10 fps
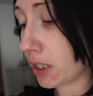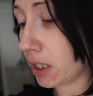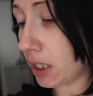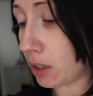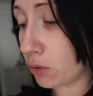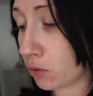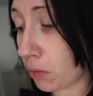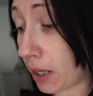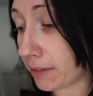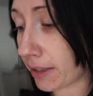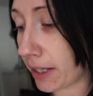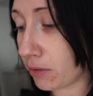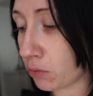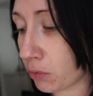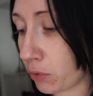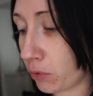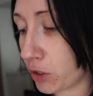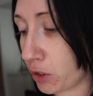et la lotion à 13 donc euh,